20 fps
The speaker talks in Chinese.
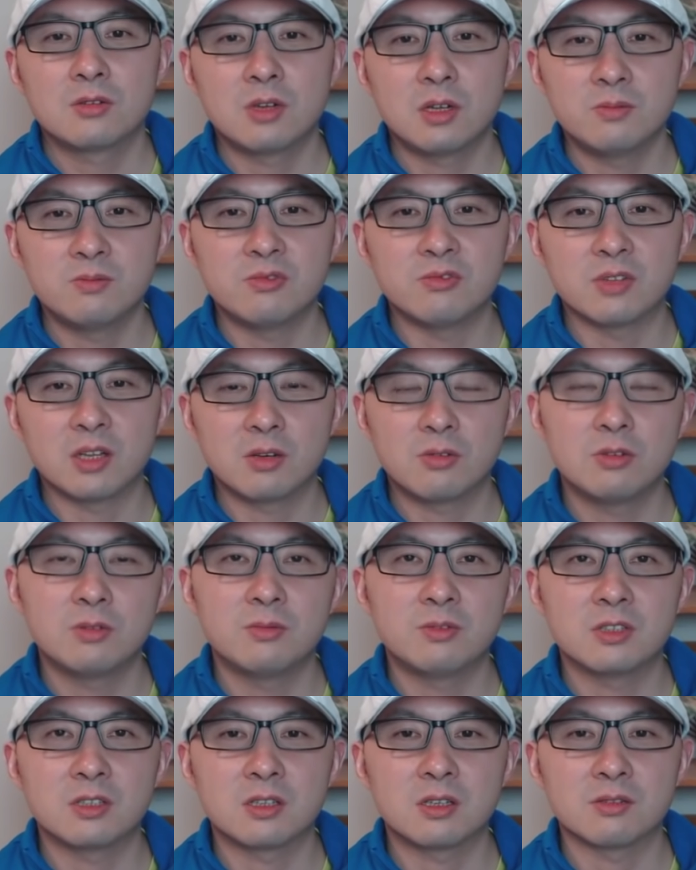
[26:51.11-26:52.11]
川普他
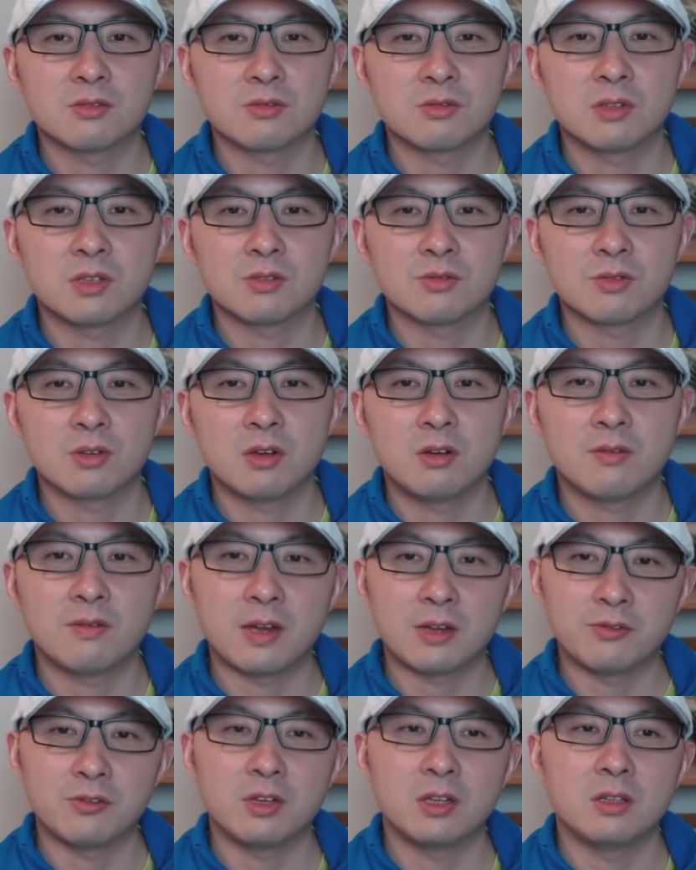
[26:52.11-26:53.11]
会不会上诉到最高
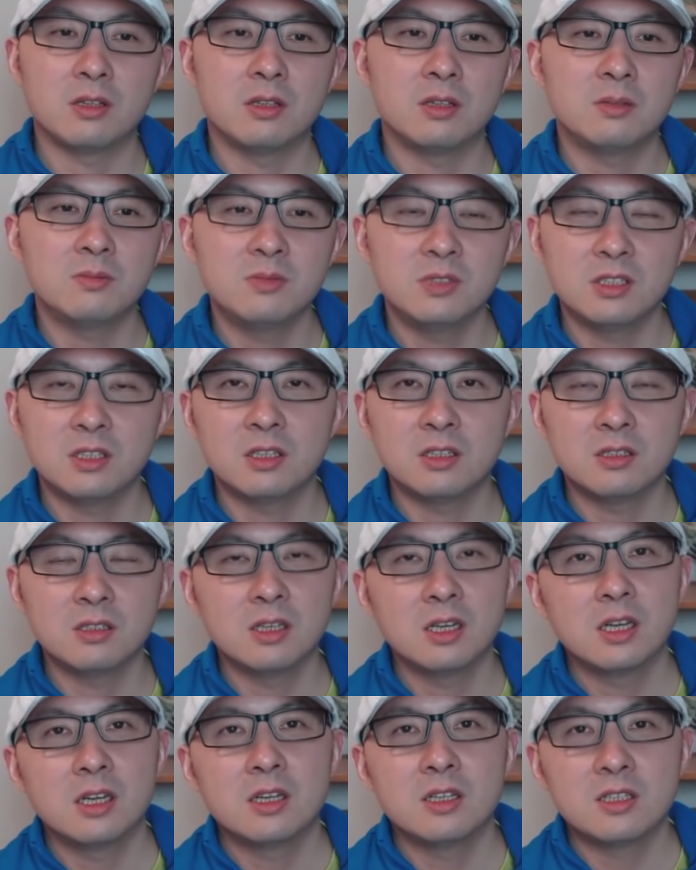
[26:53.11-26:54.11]
法院？能不
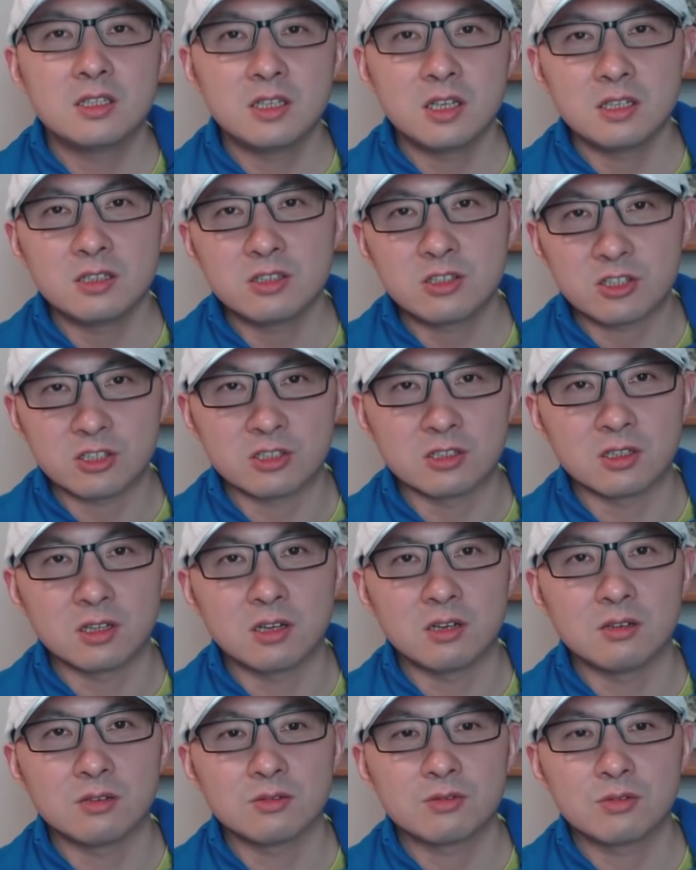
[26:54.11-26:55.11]
能坚持
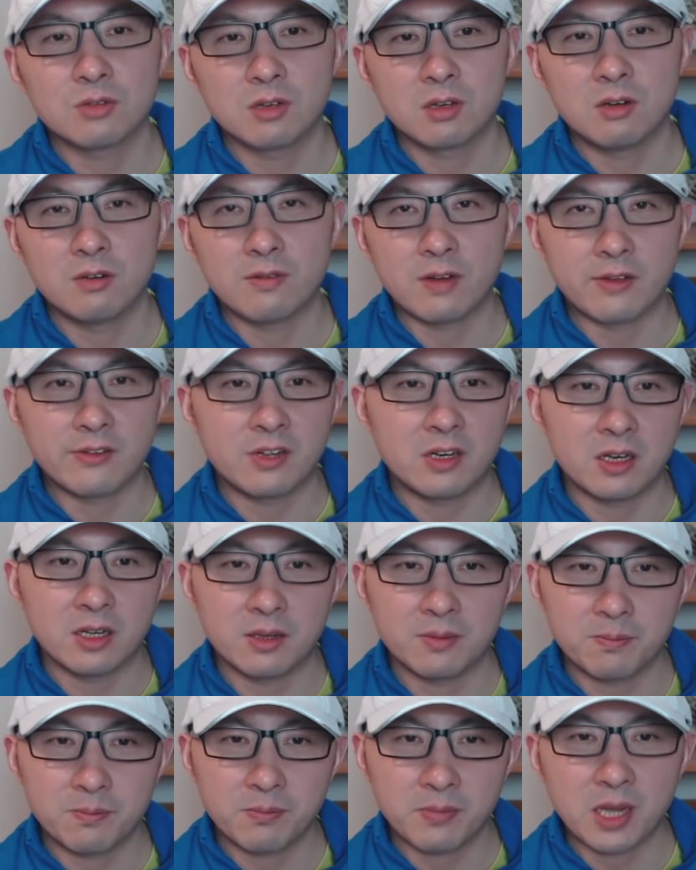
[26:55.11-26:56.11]
到最高法院
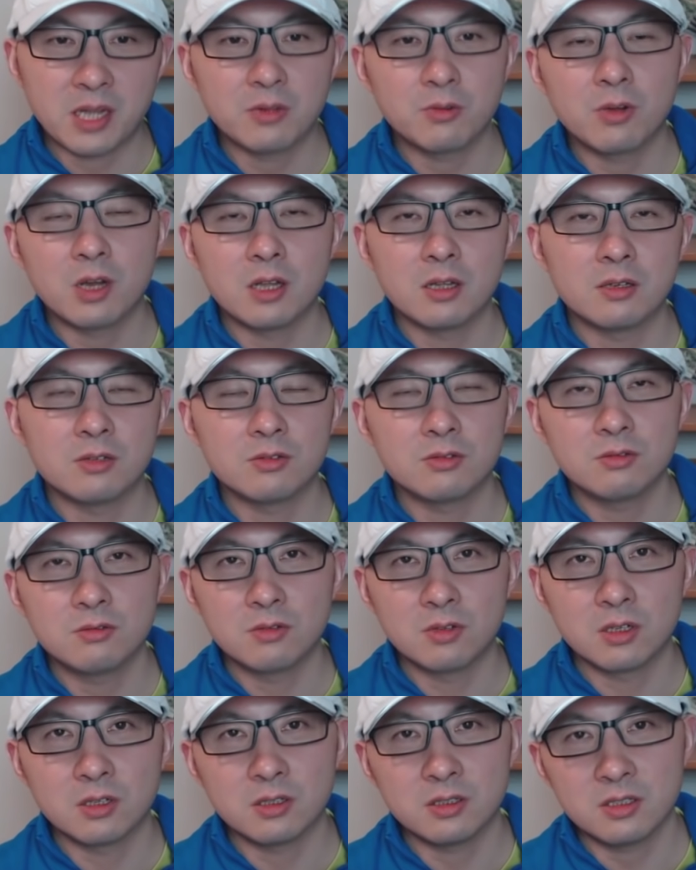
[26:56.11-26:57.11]
来判断？如
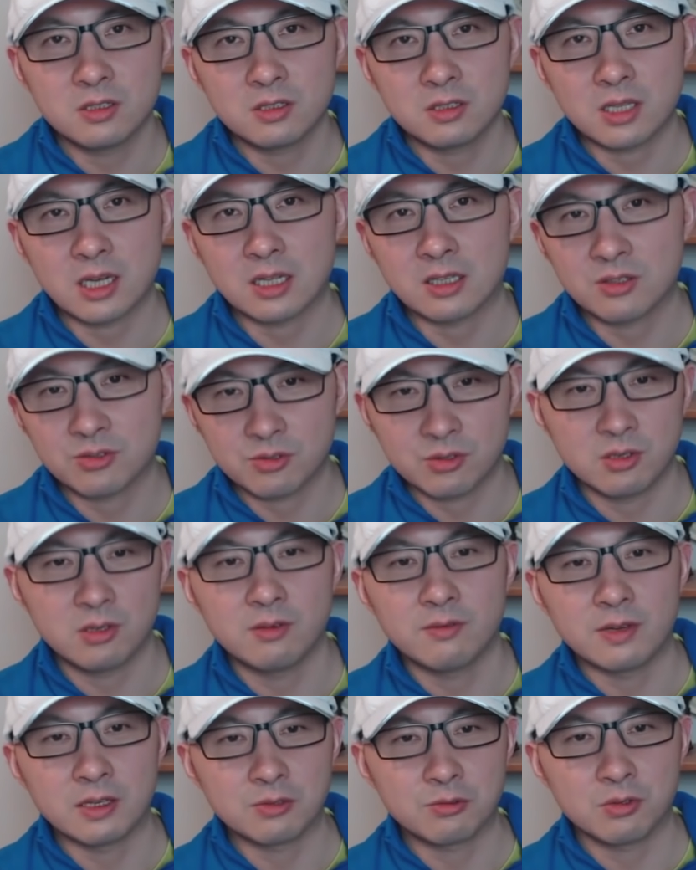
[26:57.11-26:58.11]
果一直打到最
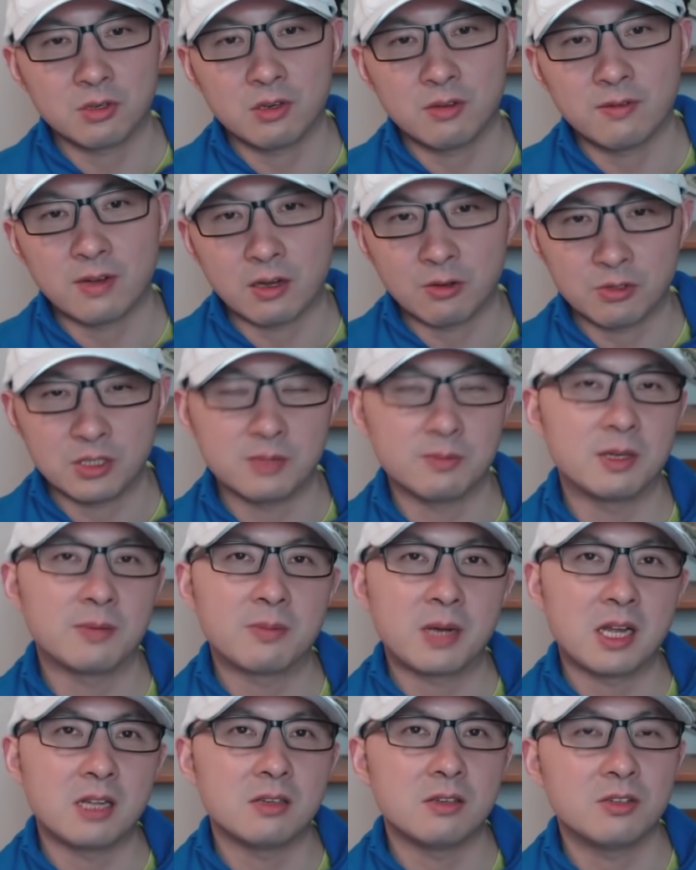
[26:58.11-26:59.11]
高法，最高法会怎么
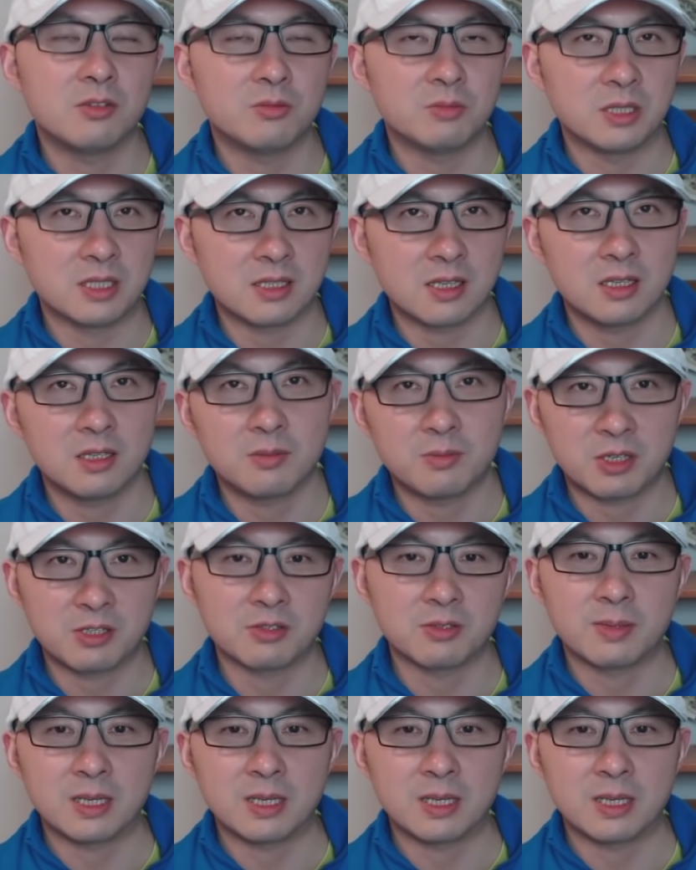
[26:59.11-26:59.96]
判？六比三的保守